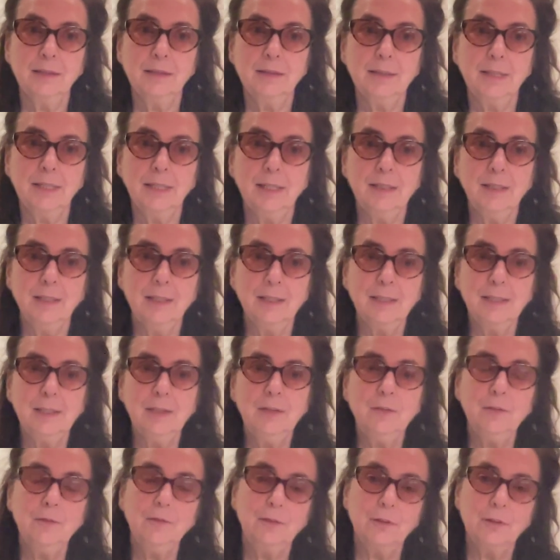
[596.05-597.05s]
die
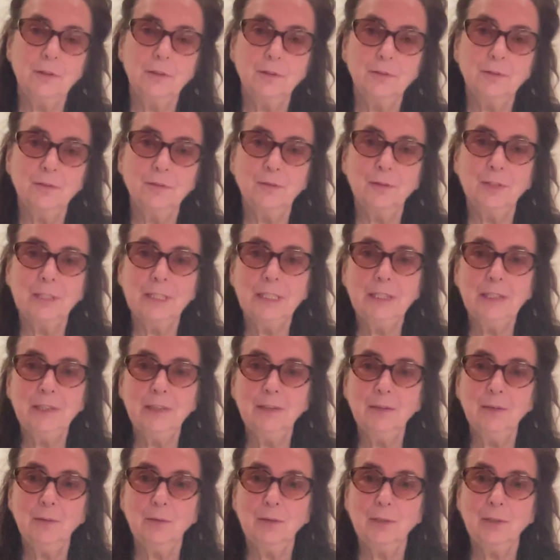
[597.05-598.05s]
Energie von
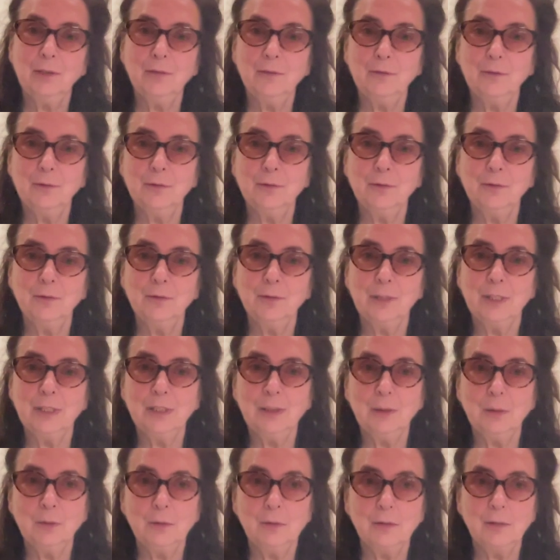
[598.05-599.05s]
Frieden oder von
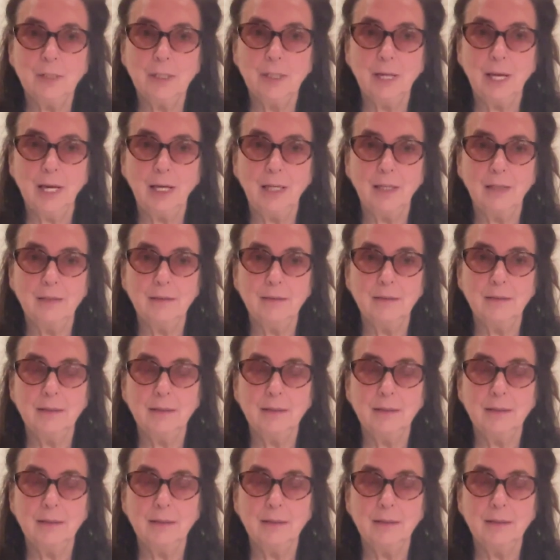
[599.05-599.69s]
Friedlosigkeit